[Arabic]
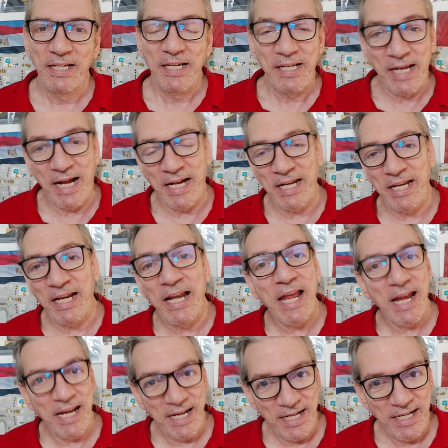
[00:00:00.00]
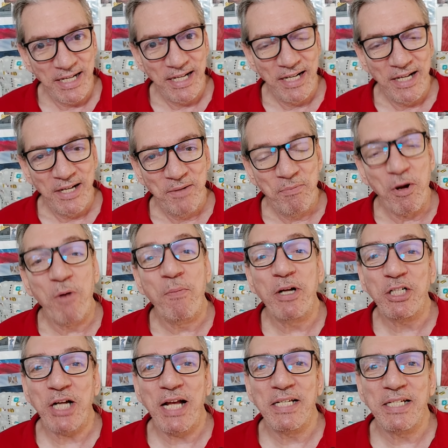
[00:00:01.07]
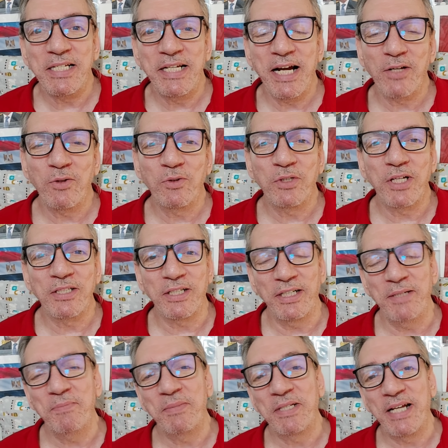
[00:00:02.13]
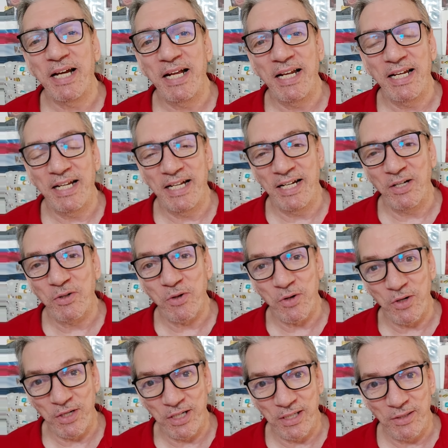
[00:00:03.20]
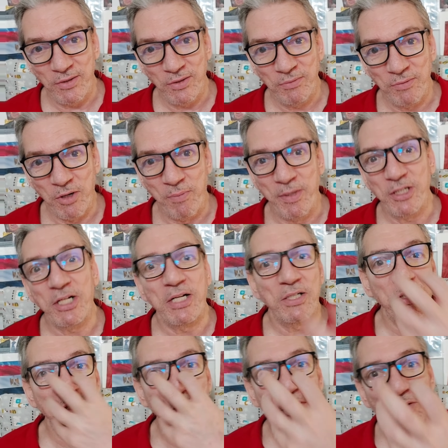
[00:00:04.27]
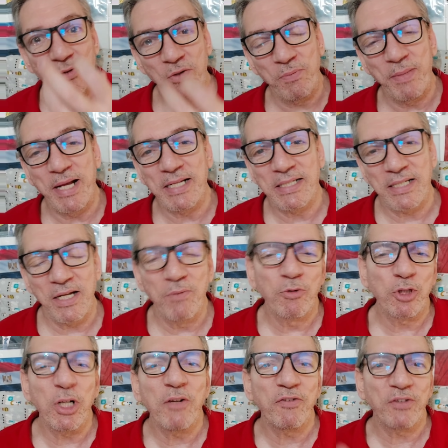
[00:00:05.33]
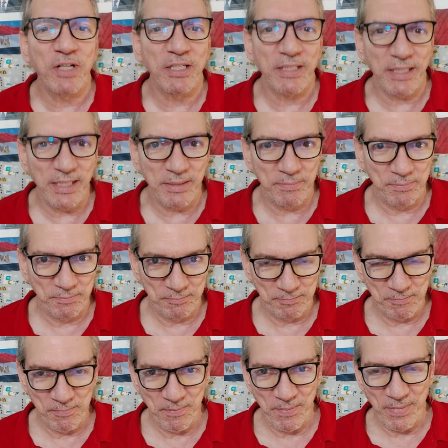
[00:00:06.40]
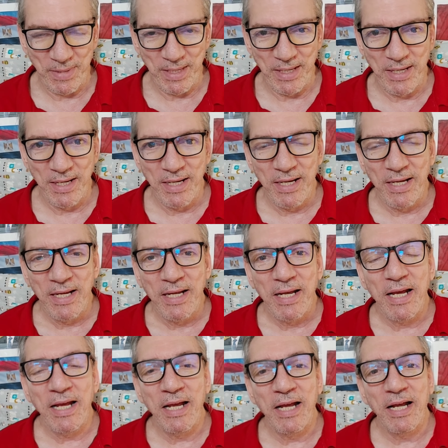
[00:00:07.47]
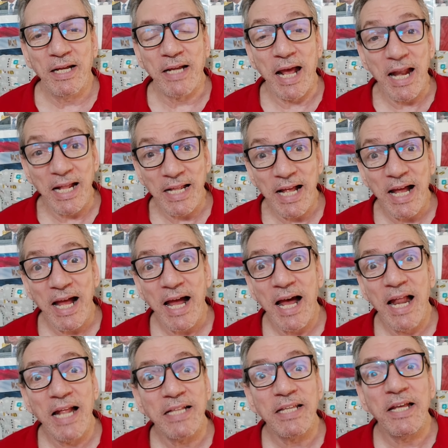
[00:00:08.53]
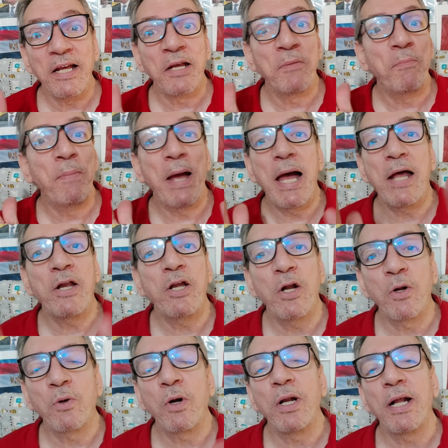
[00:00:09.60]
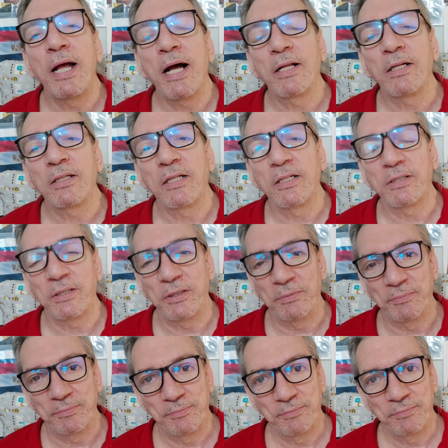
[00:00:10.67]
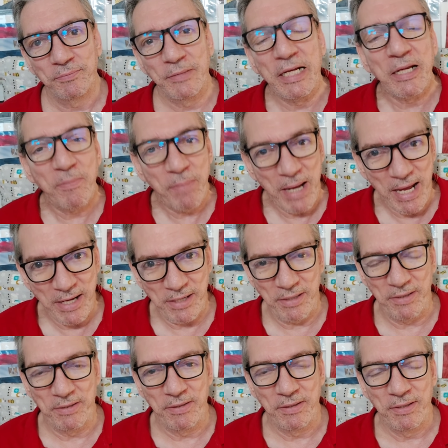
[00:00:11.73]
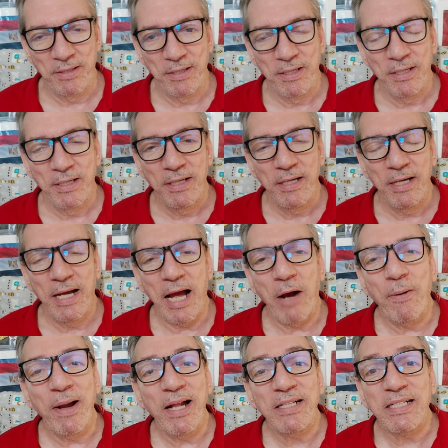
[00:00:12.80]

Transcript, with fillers: يعني ليه ما هماش عايزين ياخدوا التطعيم بتاع الكورونا ما هماش عايزين يحطوا الماسك المشكله في التطعيم آه، كندا قالت اجباري الكل هياخد التطعيم إجباري حوالي